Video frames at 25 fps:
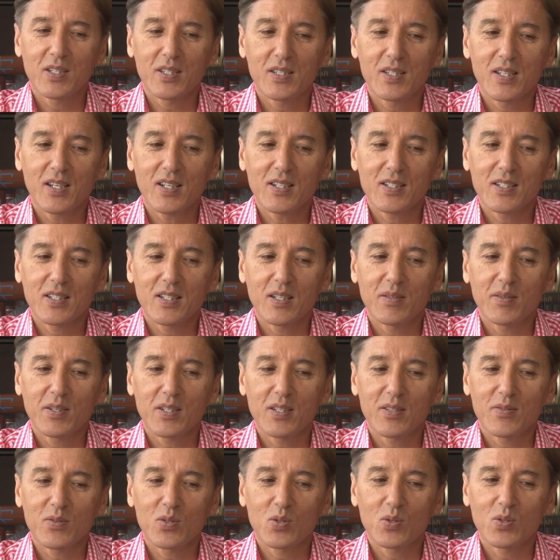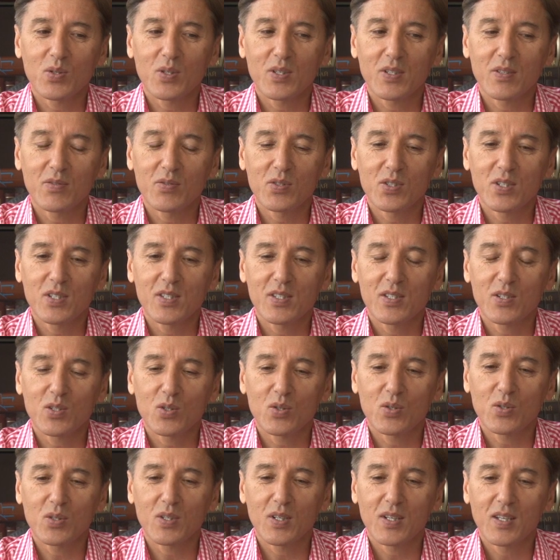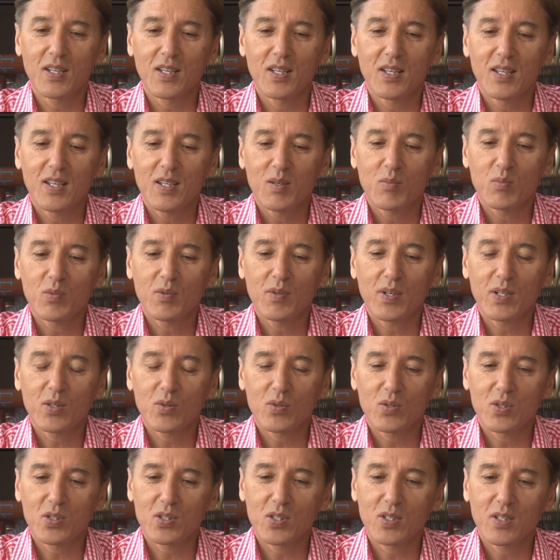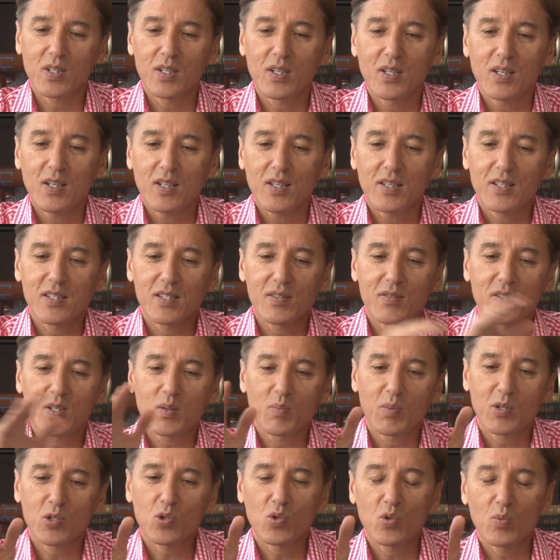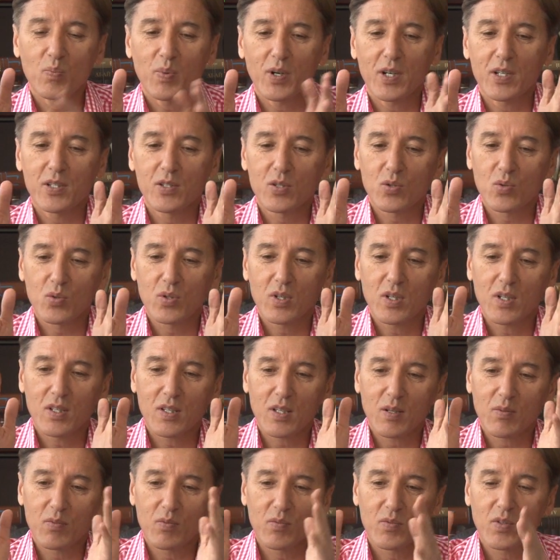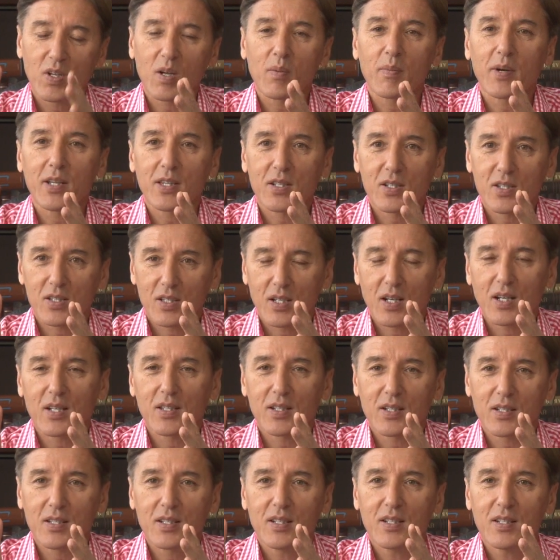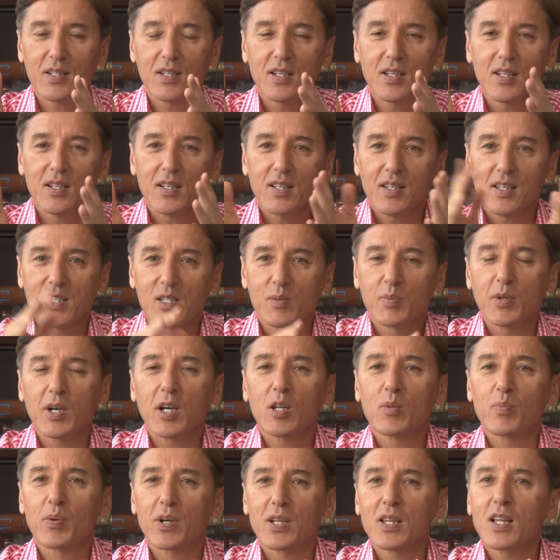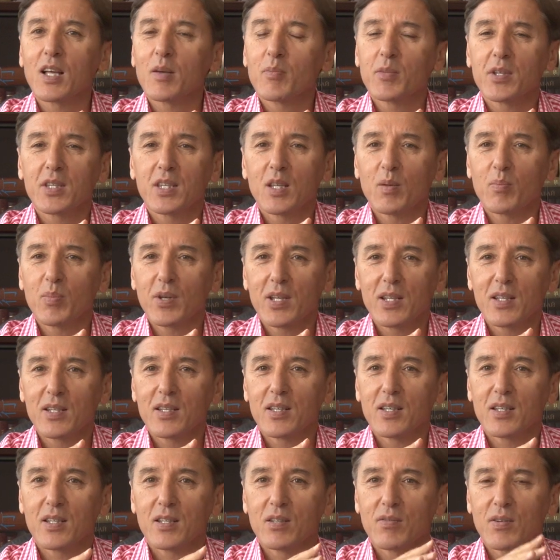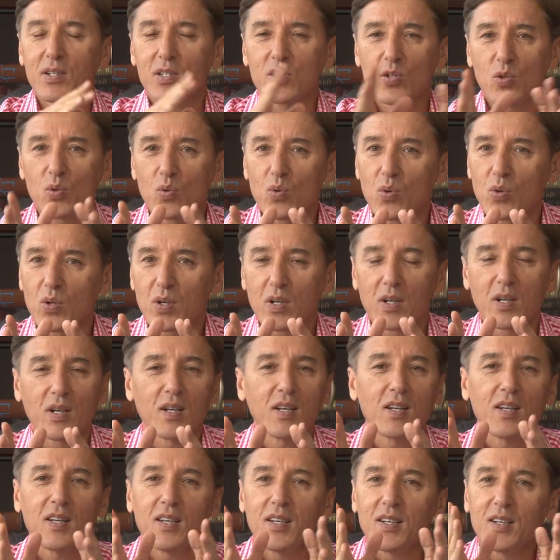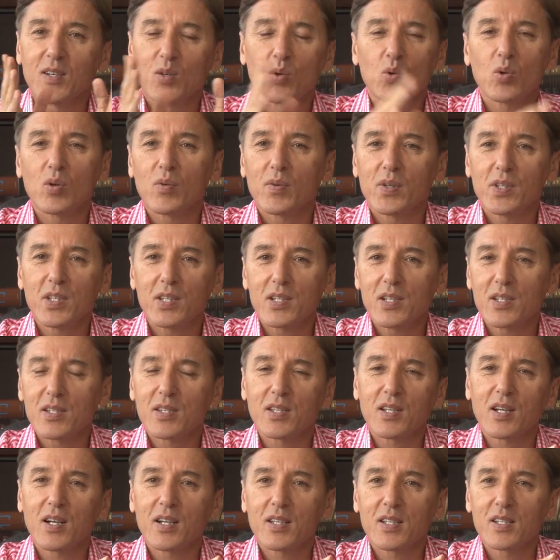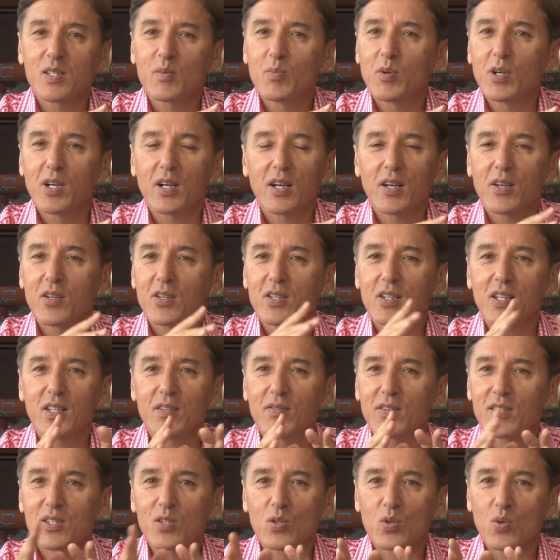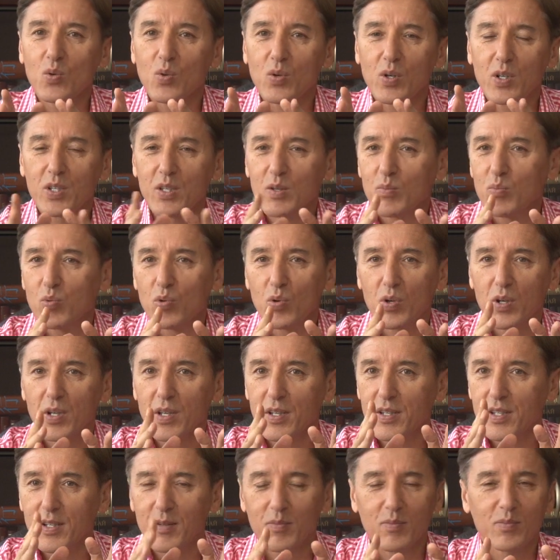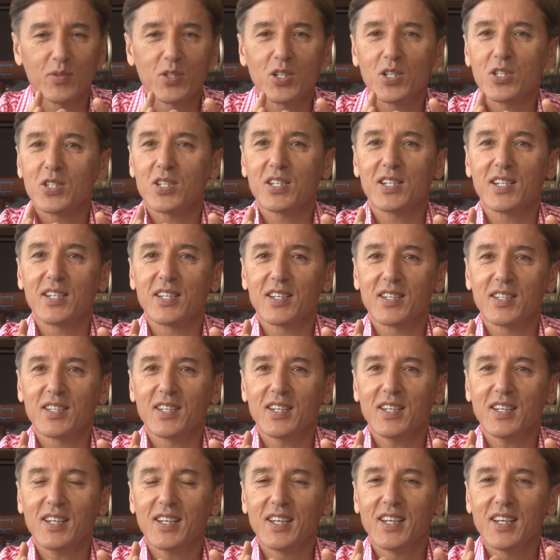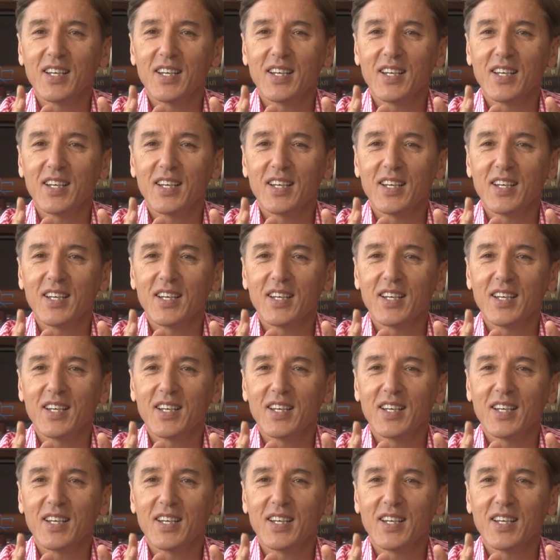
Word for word: не зря же, наверное, все-таки в жизни что-то бывает. Вот даже если взять большую политику, да, там в нормальных странах, да, избирать парламент на пять лет, два срока, руководитель стран избирают на два срока, не более, там, 10 лет, да.